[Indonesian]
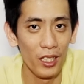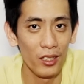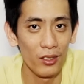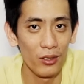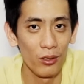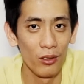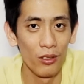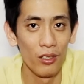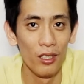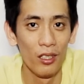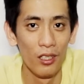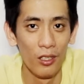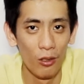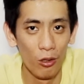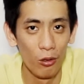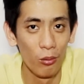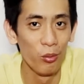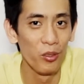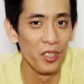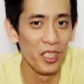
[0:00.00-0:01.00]
langsung
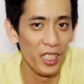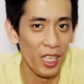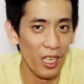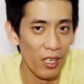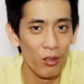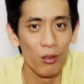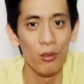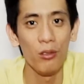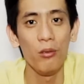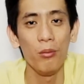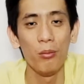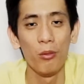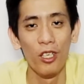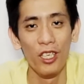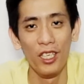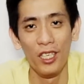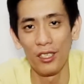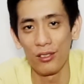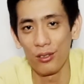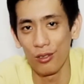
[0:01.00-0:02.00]
hubungi aku
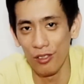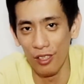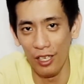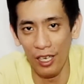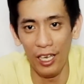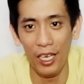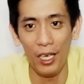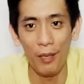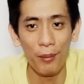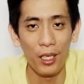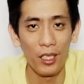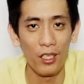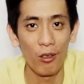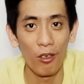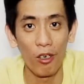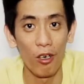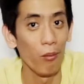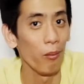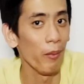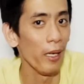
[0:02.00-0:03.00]
boleh langsung DM atau
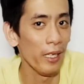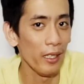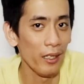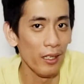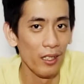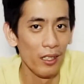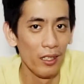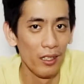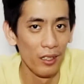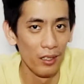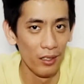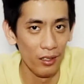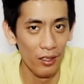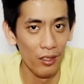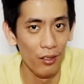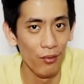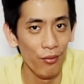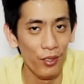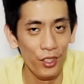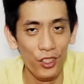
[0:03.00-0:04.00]
komen
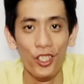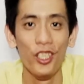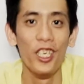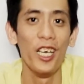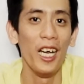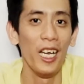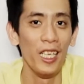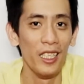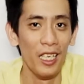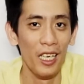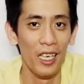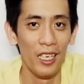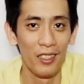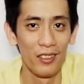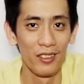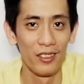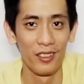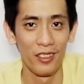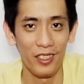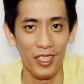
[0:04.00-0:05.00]
di video yang ada
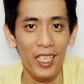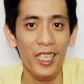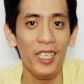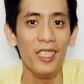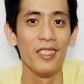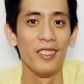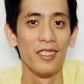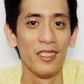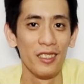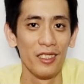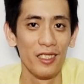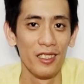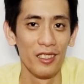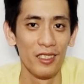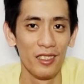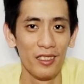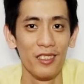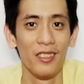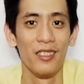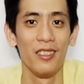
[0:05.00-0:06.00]
oke
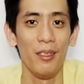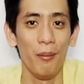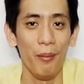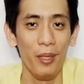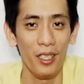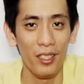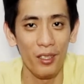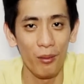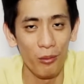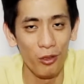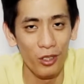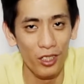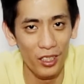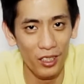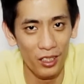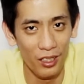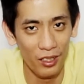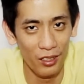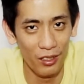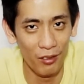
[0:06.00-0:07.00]
sampai ketemu di
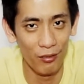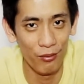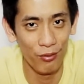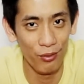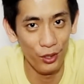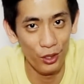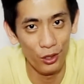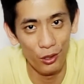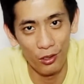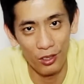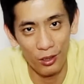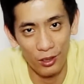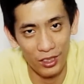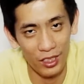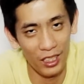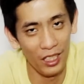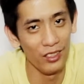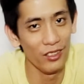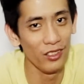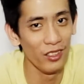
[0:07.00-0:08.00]
video
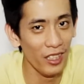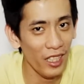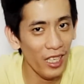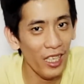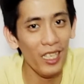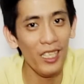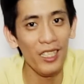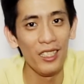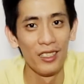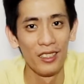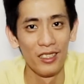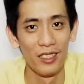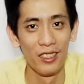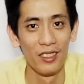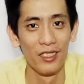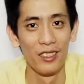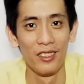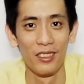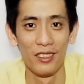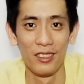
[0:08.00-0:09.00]
selanjutnya
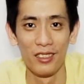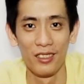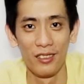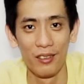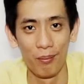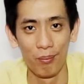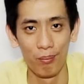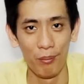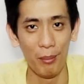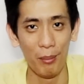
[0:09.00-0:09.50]
bye